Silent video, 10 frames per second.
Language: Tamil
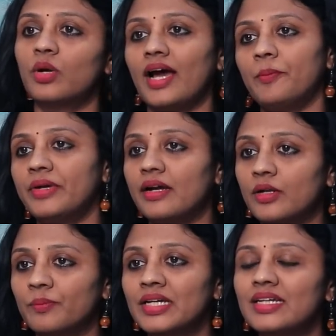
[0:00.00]
ஒரு ஹாப்பி
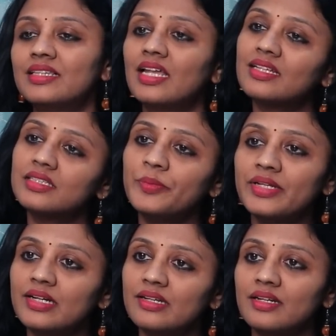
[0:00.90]
ஆயிடும் இது எல்லாத்துக்கு
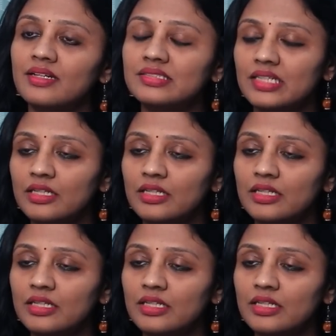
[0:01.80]
பின்னாடி என்னன்னா